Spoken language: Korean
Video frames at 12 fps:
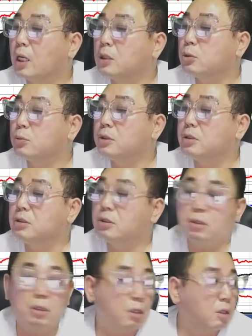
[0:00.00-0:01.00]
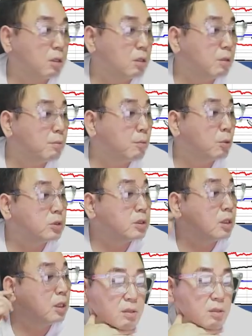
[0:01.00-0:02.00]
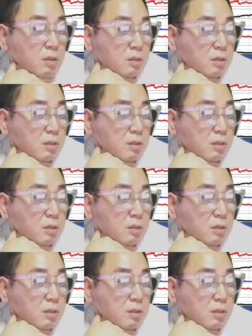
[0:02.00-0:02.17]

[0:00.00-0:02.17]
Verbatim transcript: 좀 있으시죠? 몽식님.